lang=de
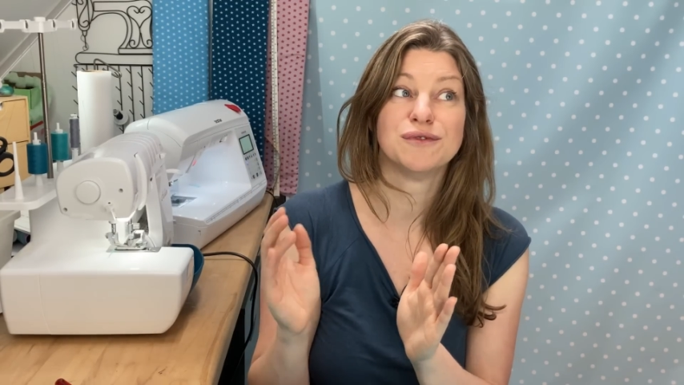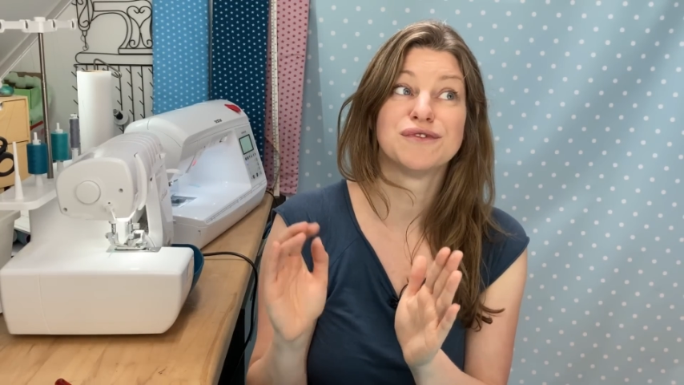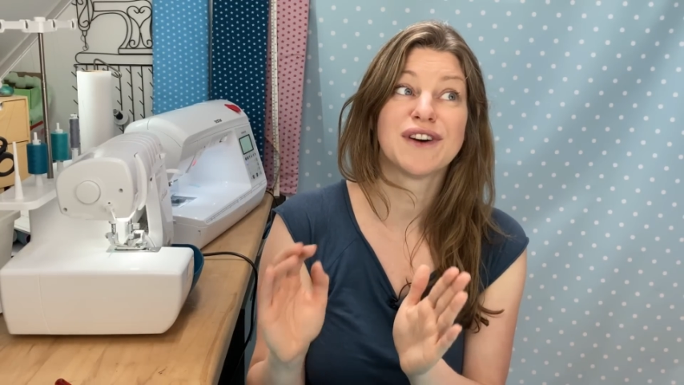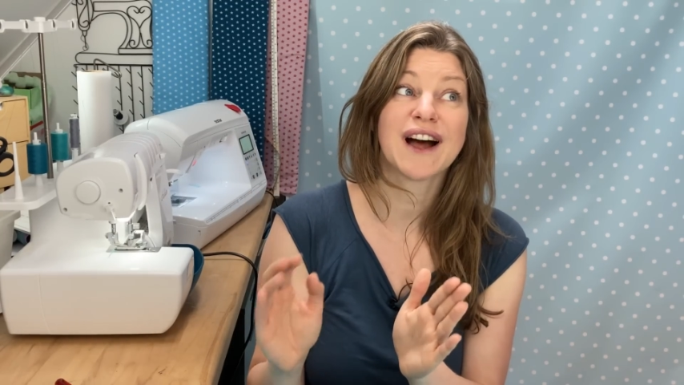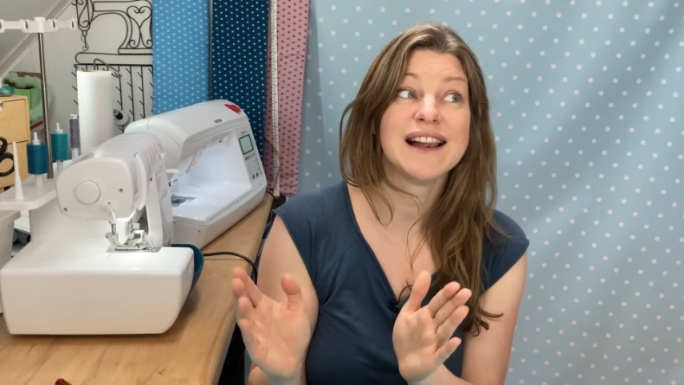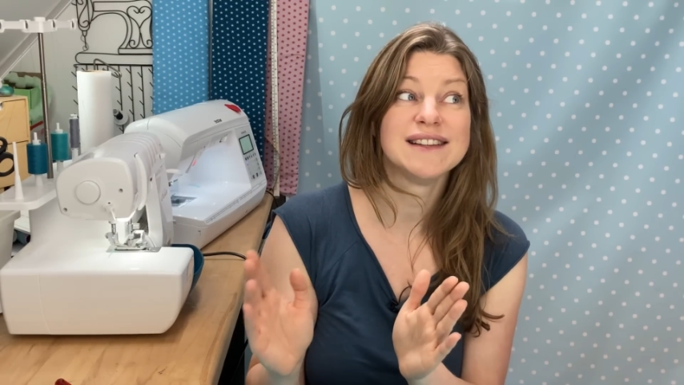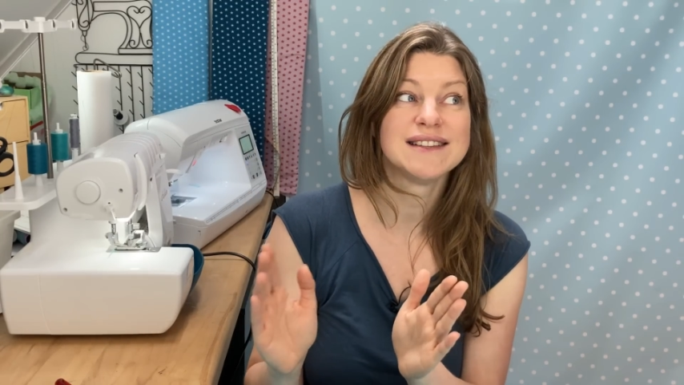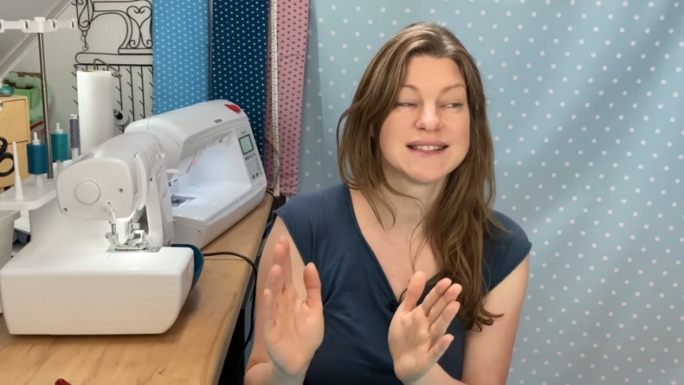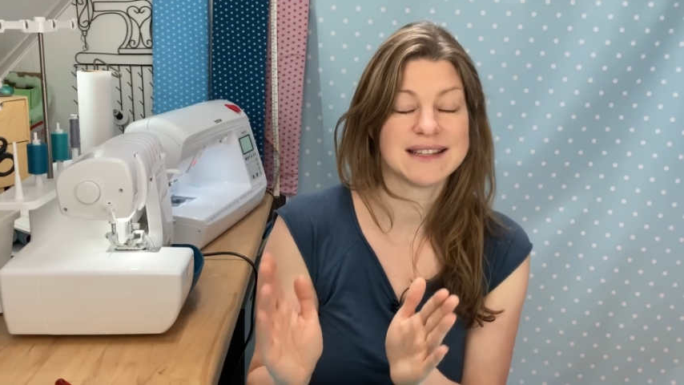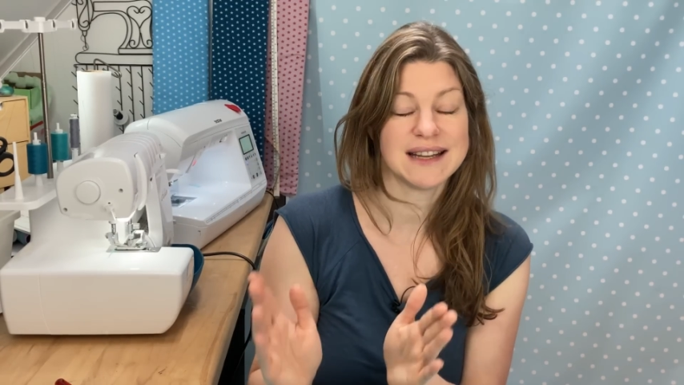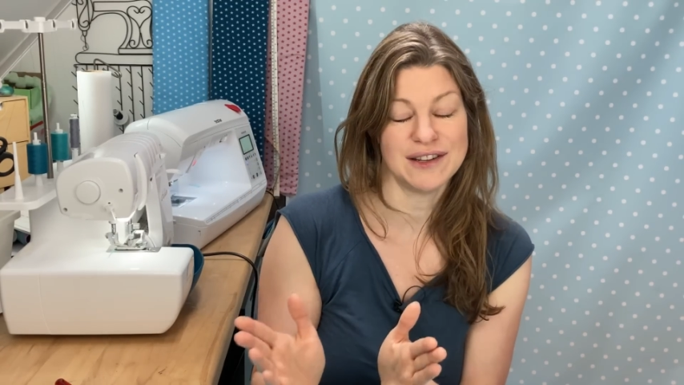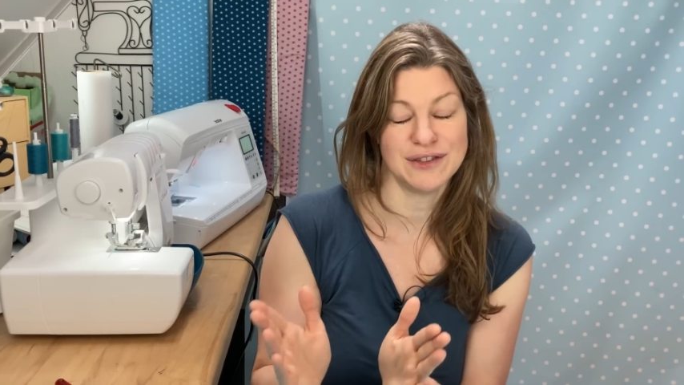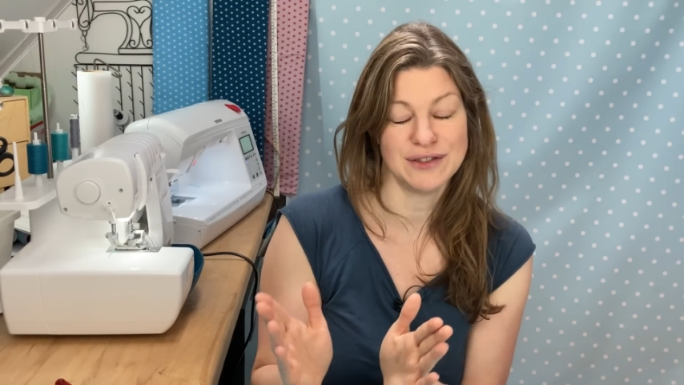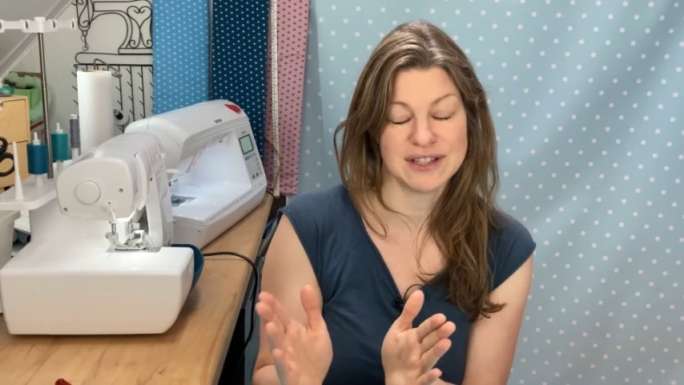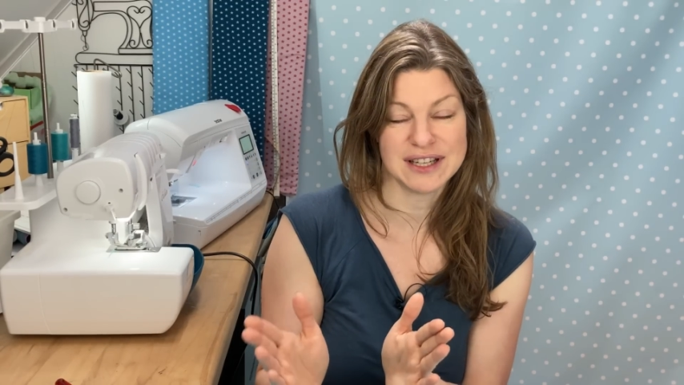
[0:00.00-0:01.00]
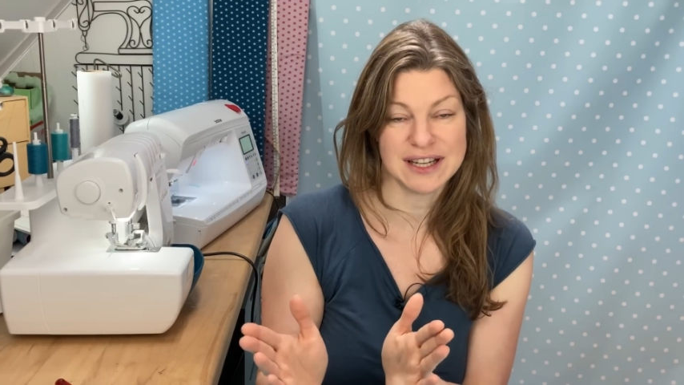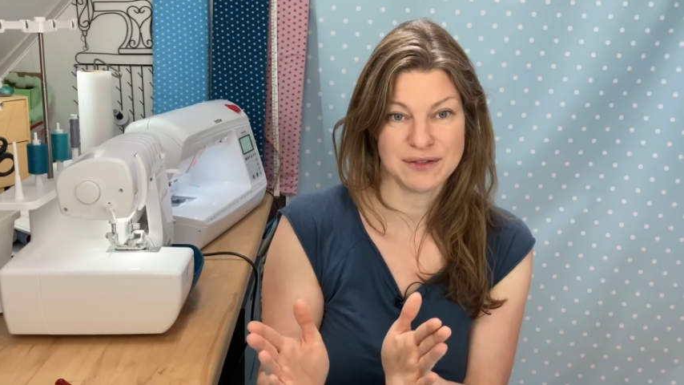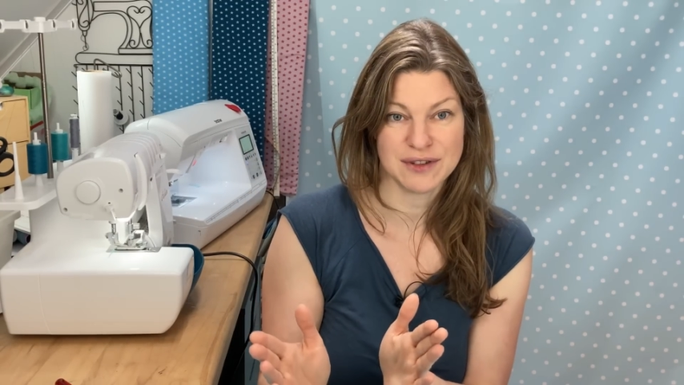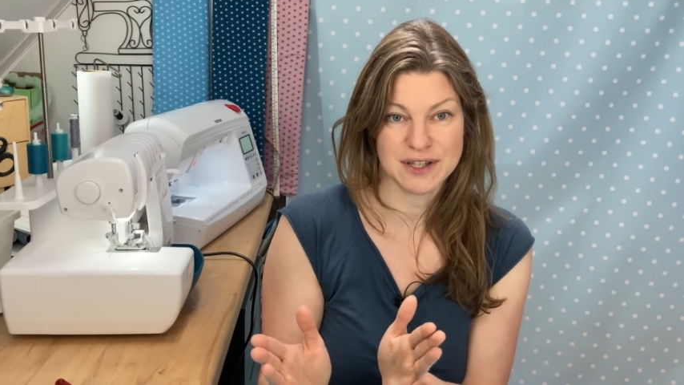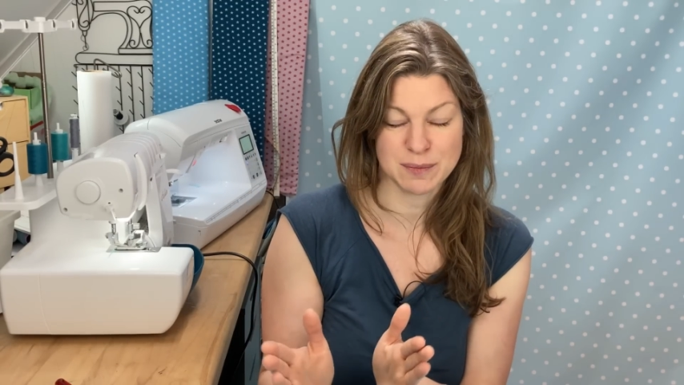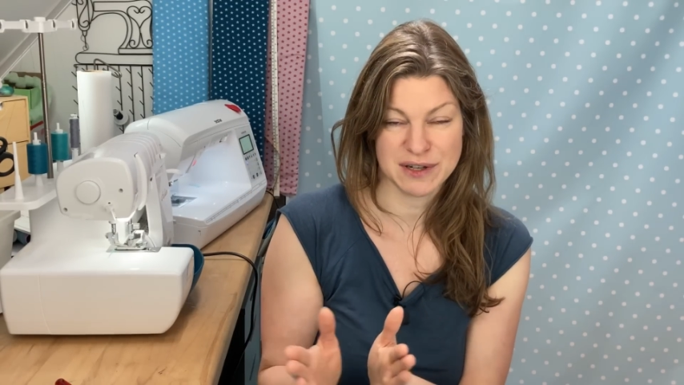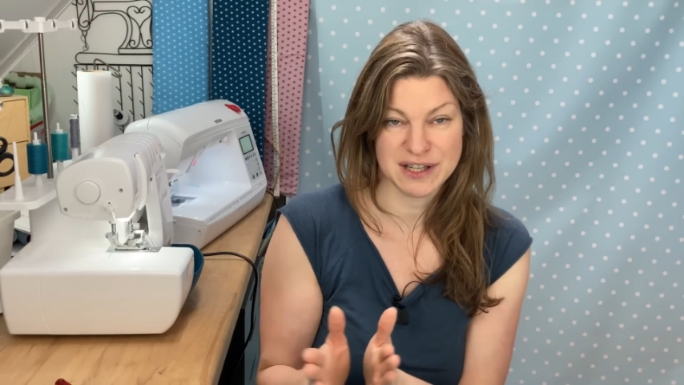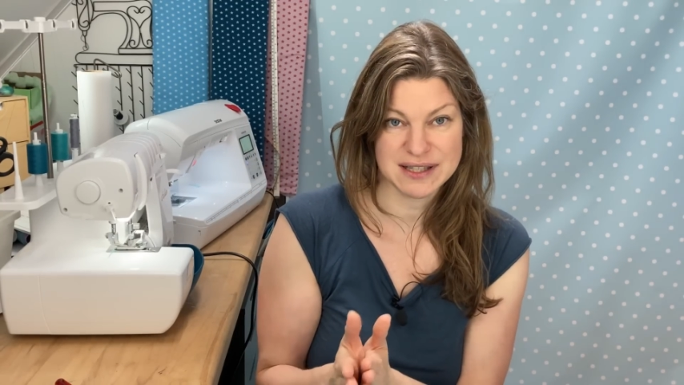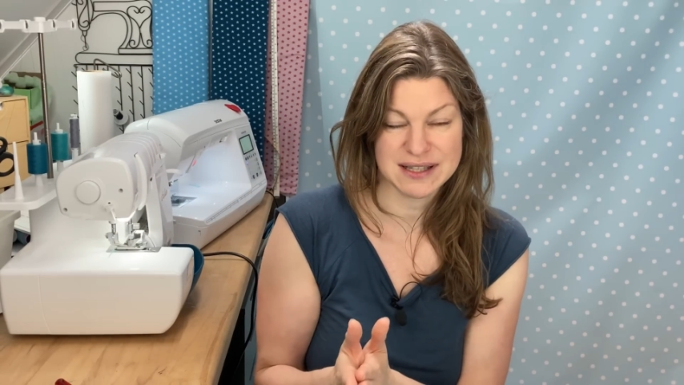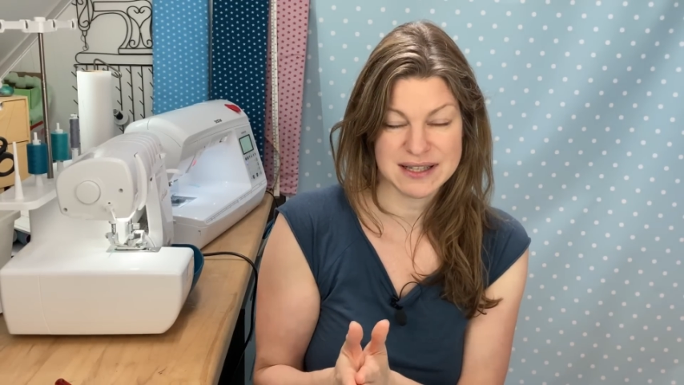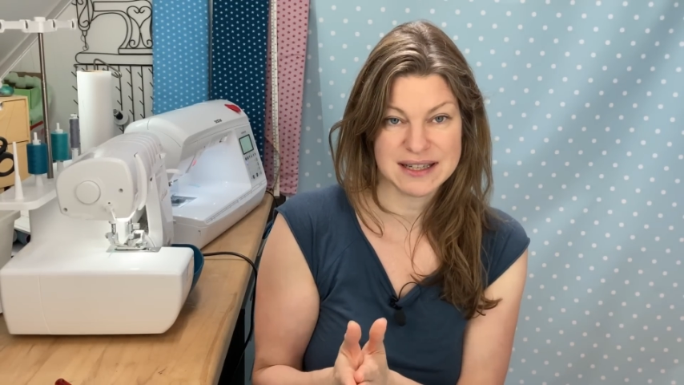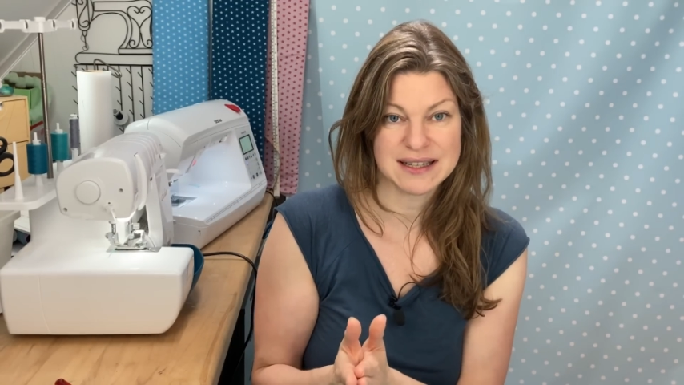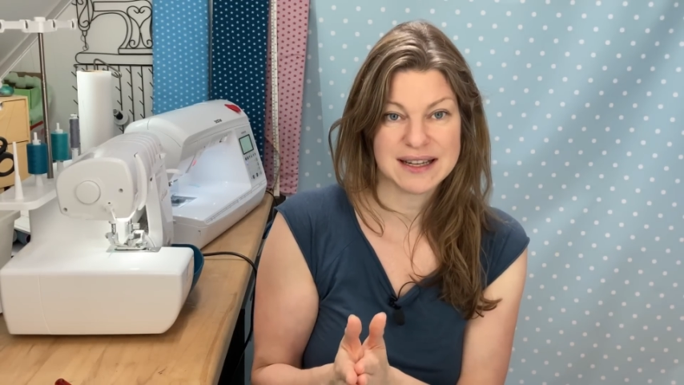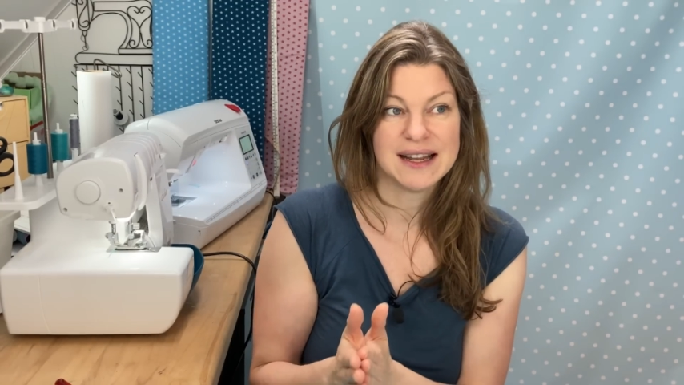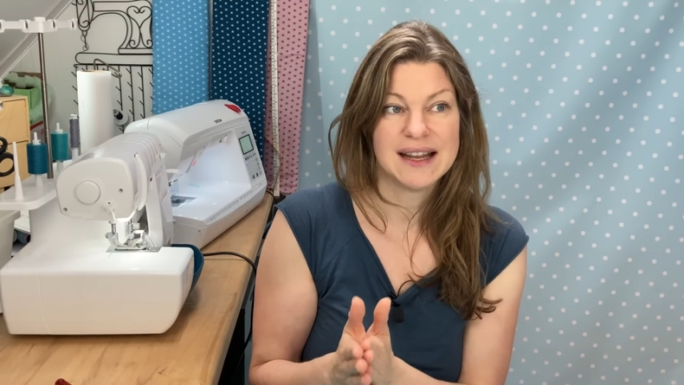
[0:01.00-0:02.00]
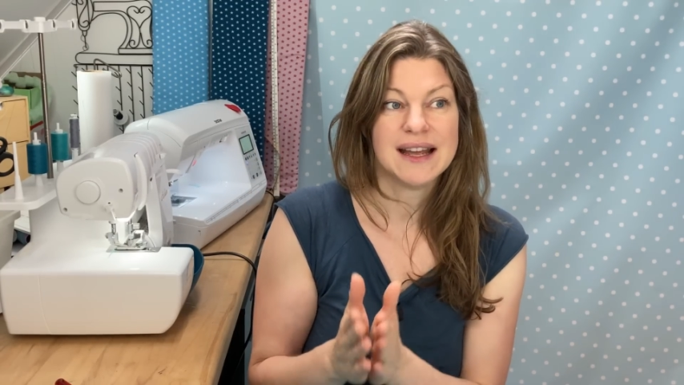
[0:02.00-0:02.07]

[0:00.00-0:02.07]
falls da irgendetwas passiert.